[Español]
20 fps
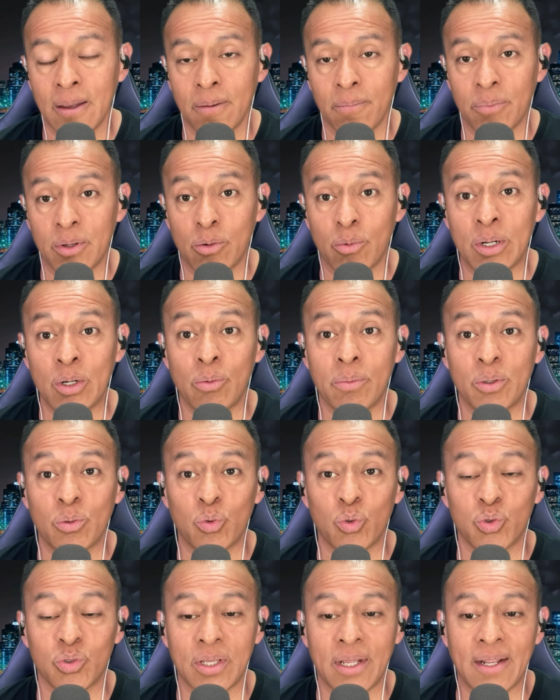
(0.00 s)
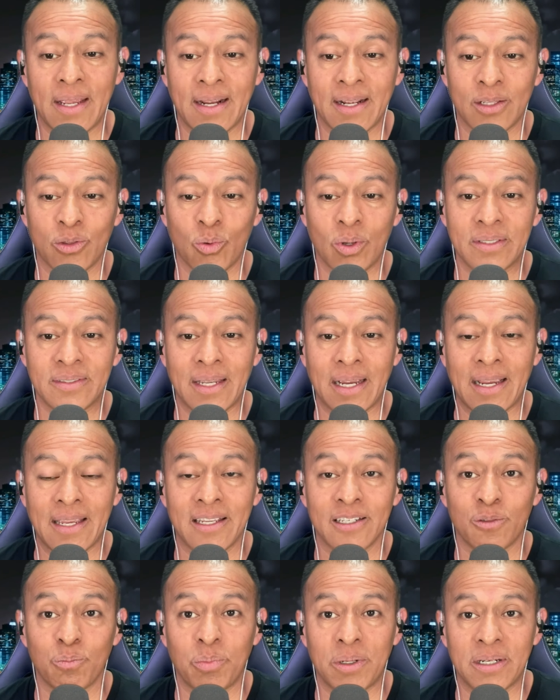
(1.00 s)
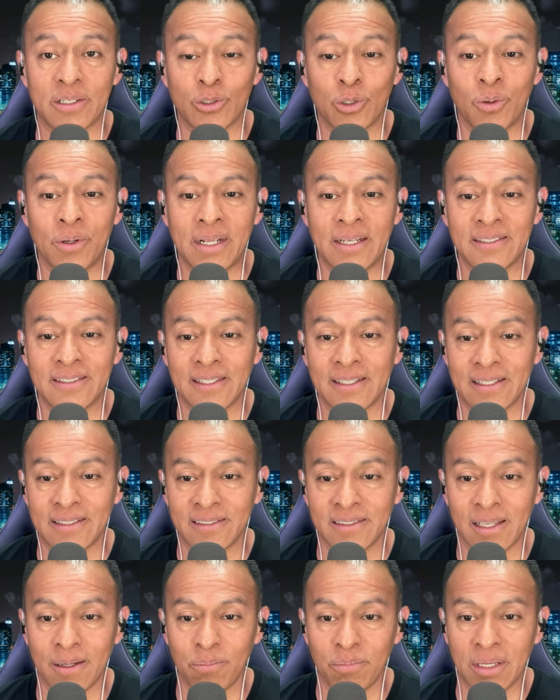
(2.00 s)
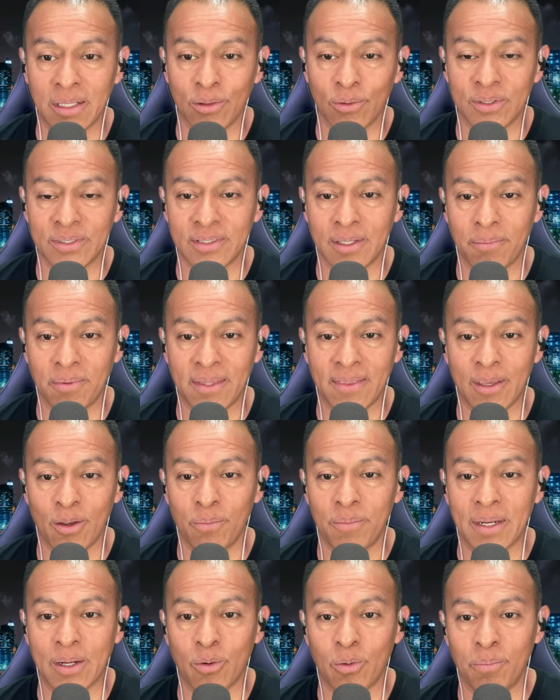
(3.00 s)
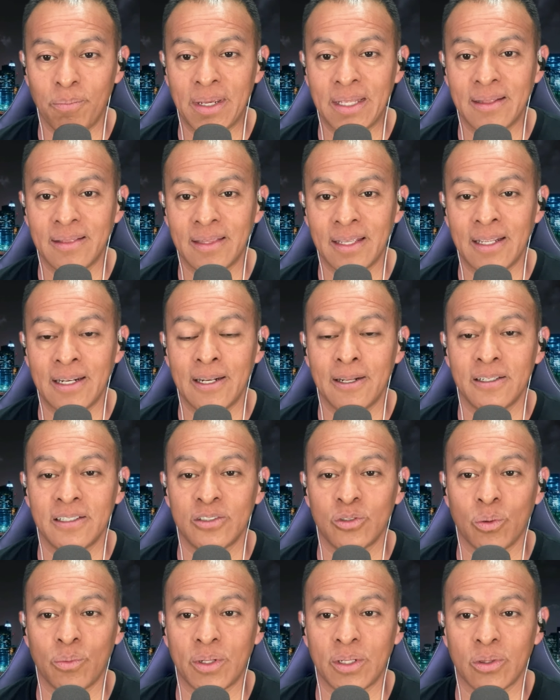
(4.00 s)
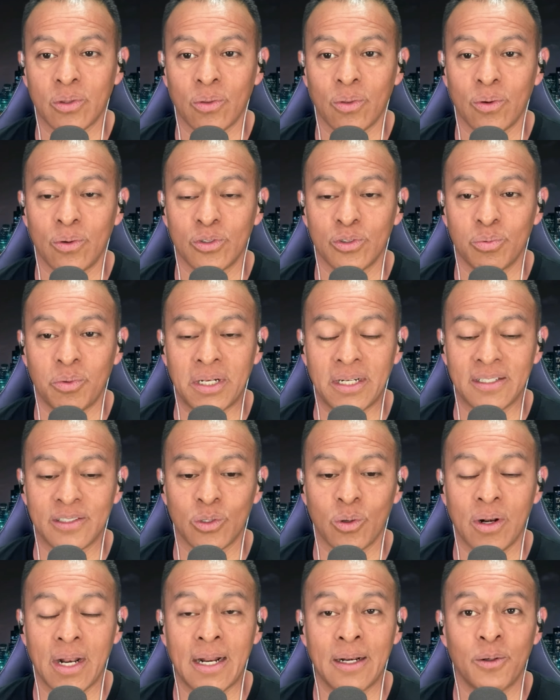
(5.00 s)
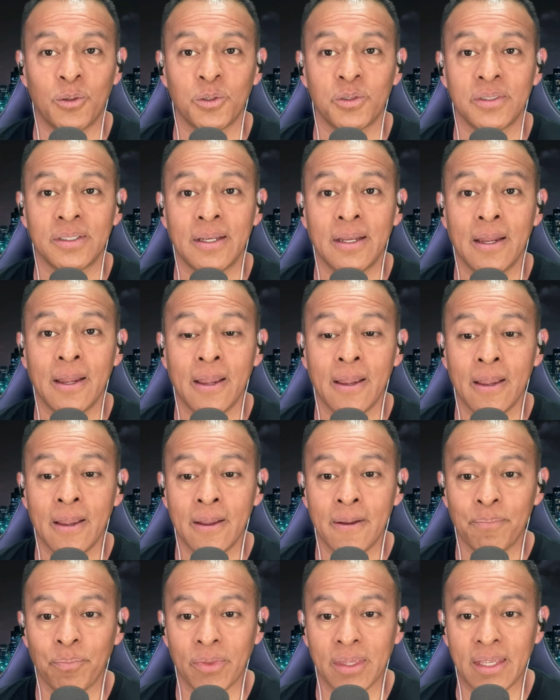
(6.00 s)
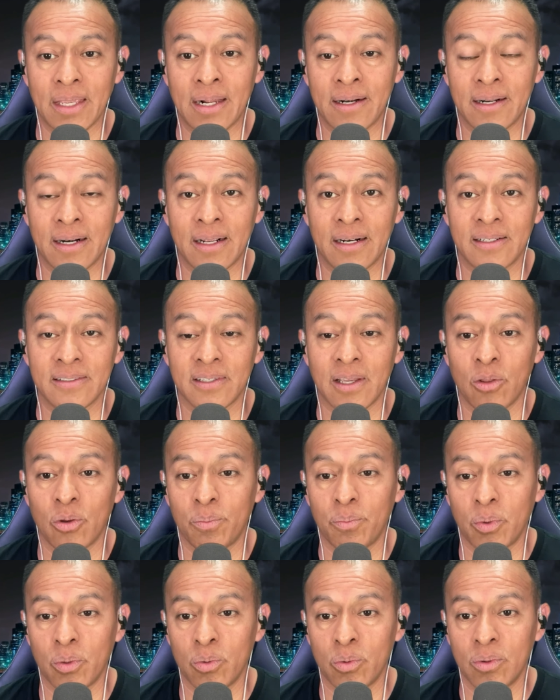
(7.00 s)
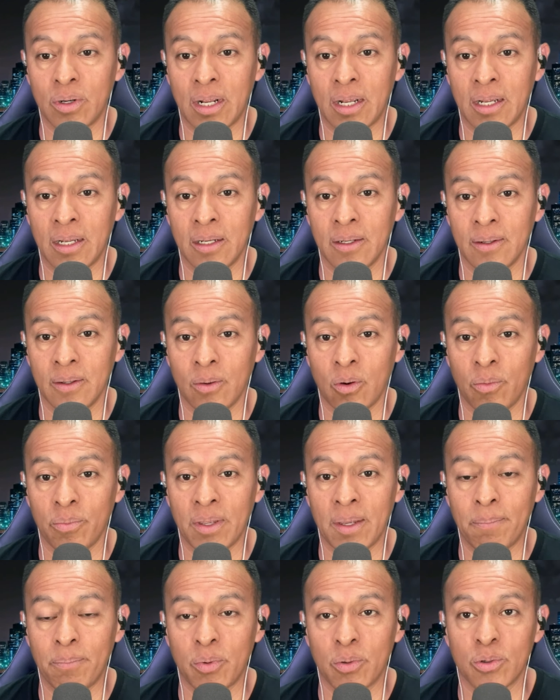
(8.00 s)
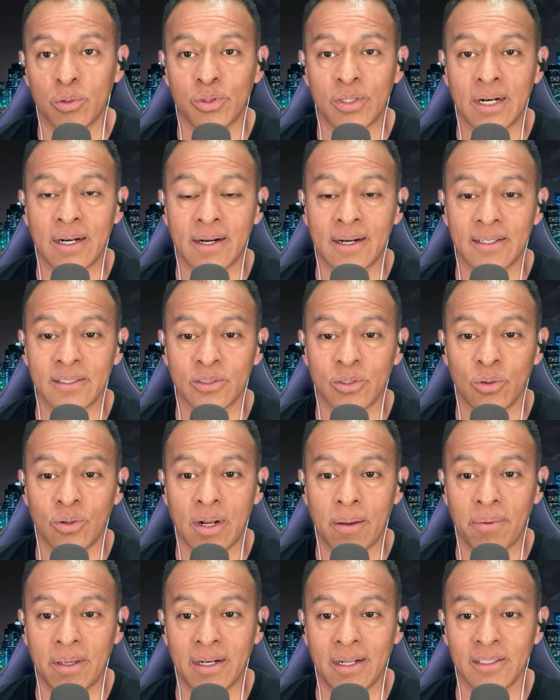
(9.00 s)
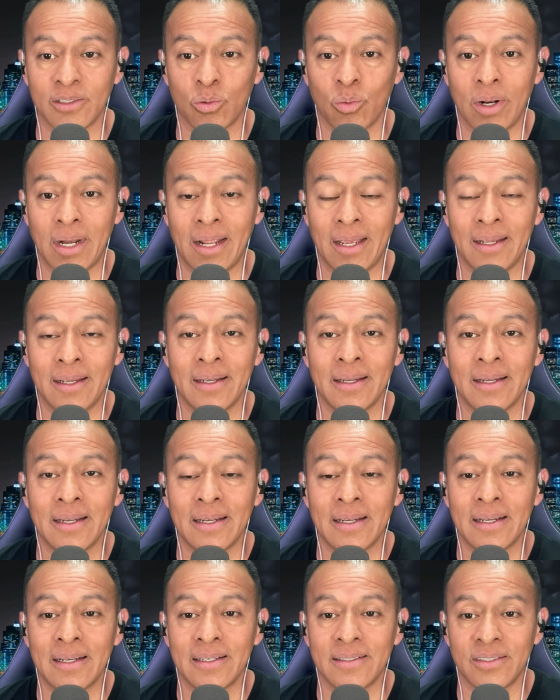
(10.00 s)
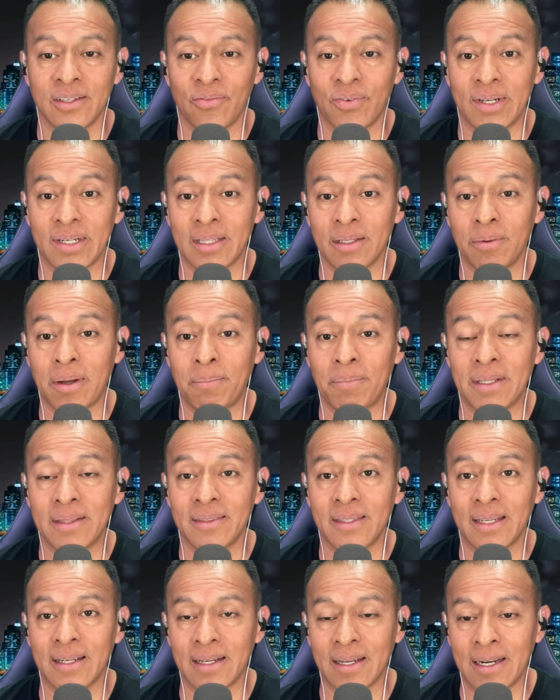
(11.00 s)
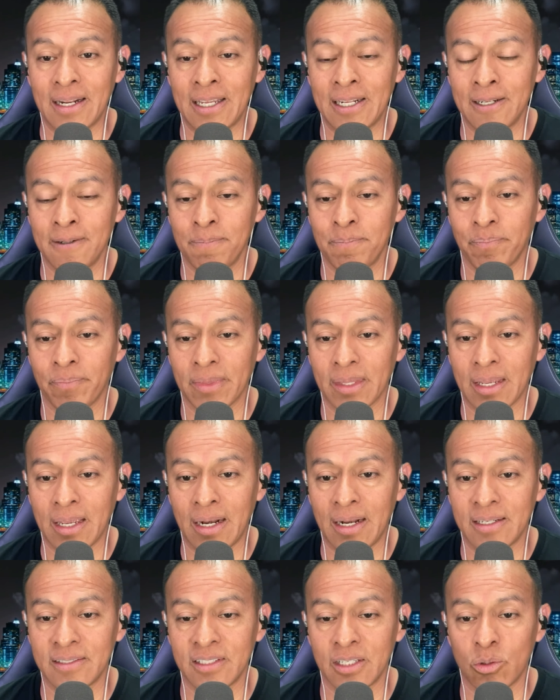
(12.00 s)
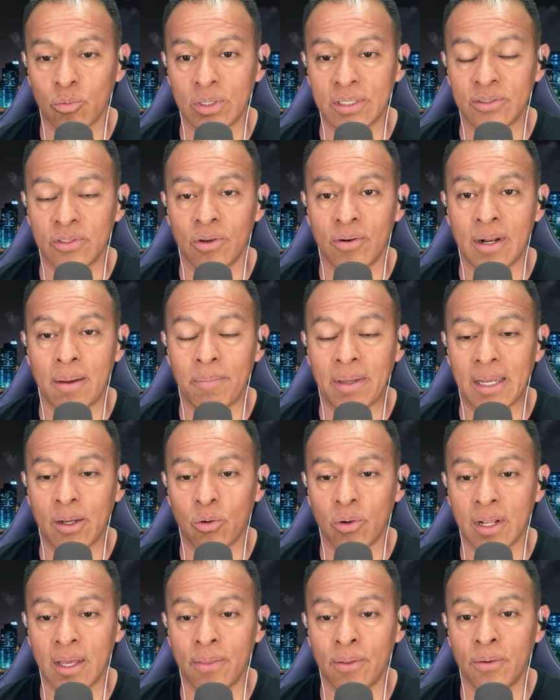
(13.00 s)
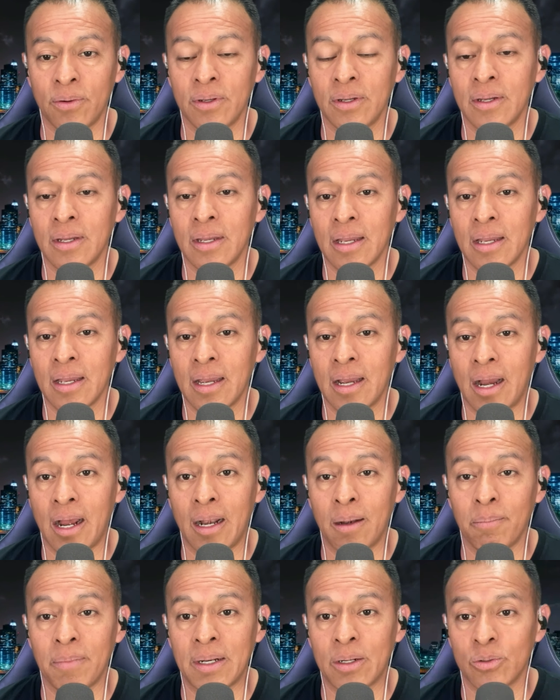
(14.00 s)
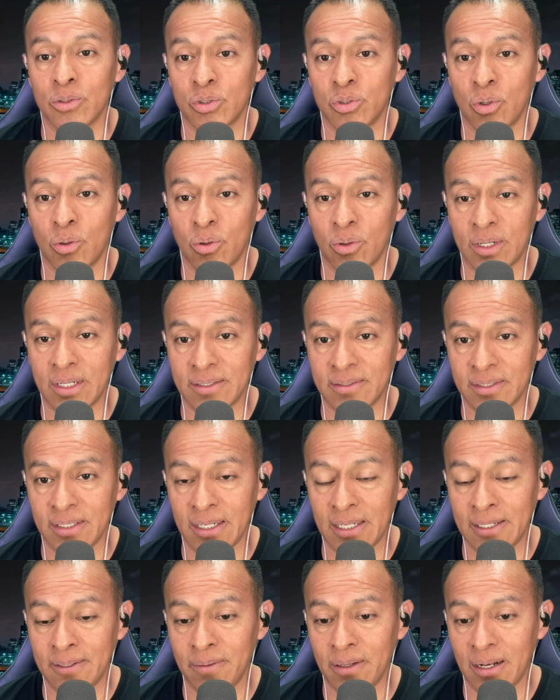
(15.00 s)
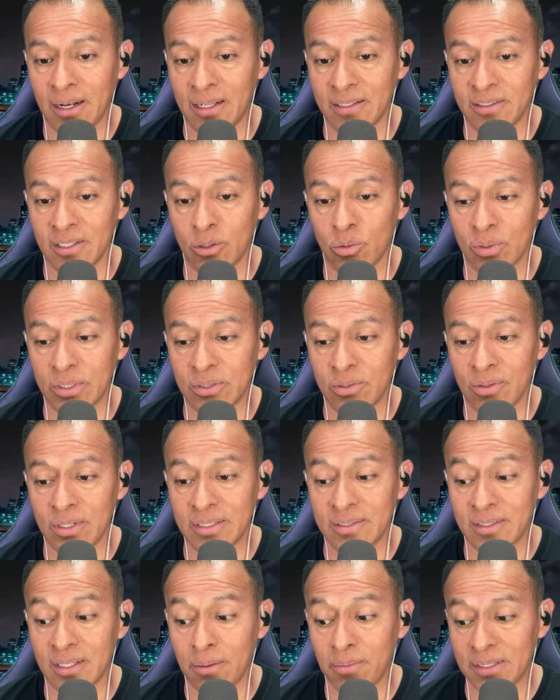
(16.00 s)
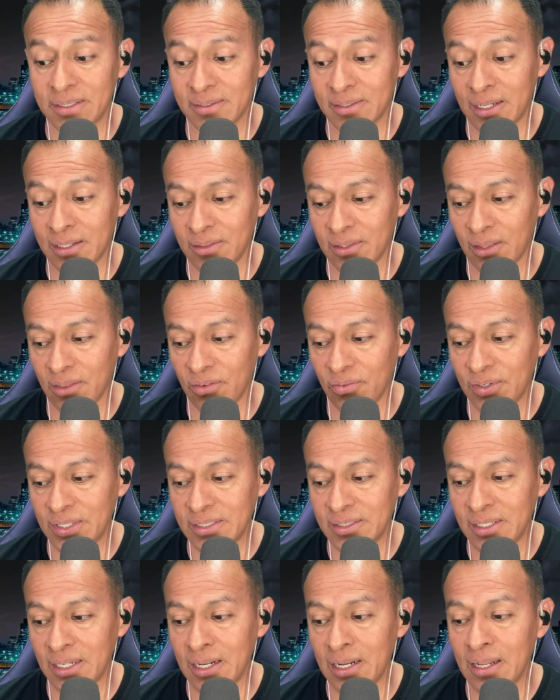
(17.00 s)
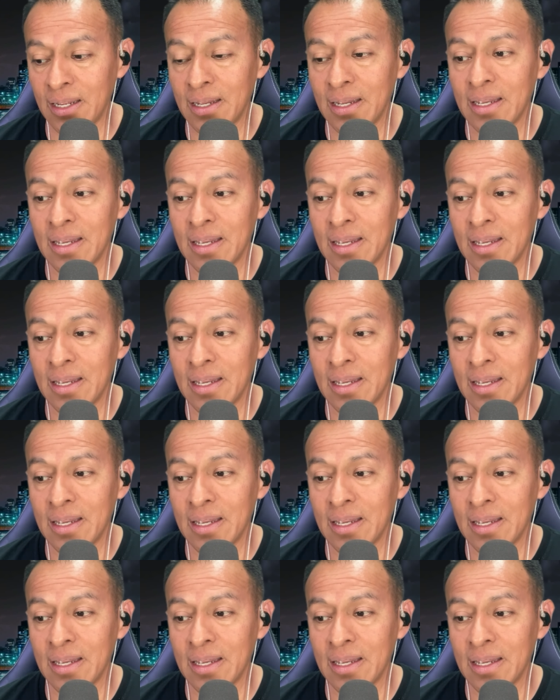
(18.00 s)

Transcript: Pero bueno, me gustaría que todas aquellas personas que están viendo este video me comenten y sobre todo los venezolanos que han regresado por una o bien por otra razón a Venezuela, si efectivamente creen que la situación ha mejorado. Al menos yo lo que sé, la situación está bastante difícil.